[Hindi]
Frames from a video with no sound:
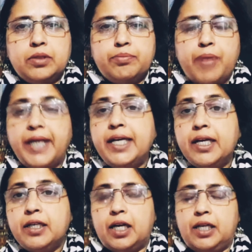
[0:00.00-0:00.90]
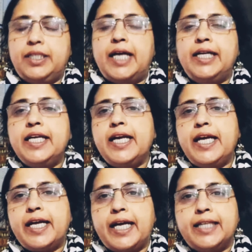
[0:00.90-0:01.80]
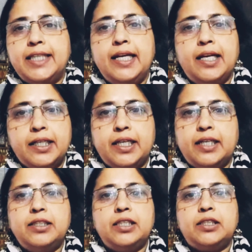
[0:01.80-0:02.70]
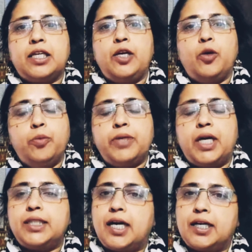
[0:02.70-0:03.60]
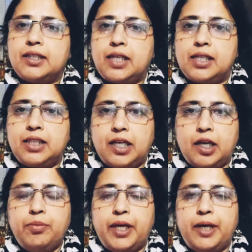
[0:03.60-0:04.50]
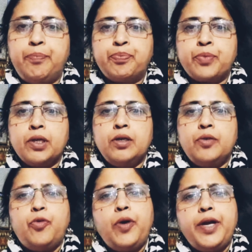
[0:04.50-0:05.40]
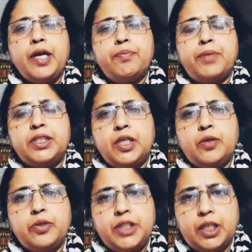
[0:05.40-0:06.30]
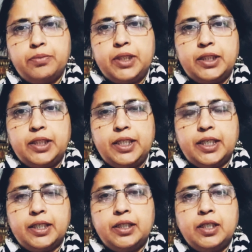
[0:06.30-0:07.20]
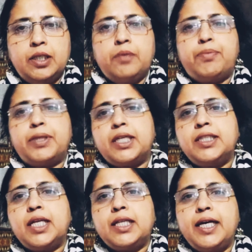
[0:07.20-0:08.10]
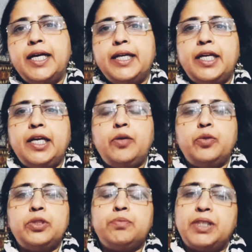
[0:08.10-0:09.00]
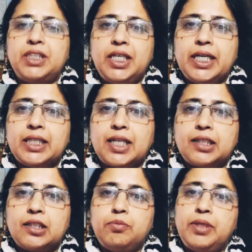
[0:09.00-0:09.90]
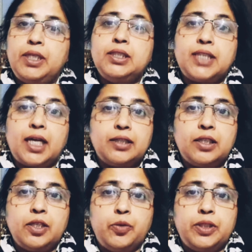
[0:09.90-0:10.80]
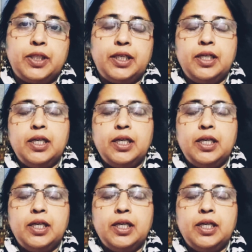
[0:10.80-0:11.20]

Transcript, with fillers: माइनर गन यानी कि एक ऐसी लड़की जिसकी उम्र 18 साल से कम है वो एक बच्चे को जन्म देती है पता चलता है कि उस बच्ची के साथ भी ज्यादती हुई थी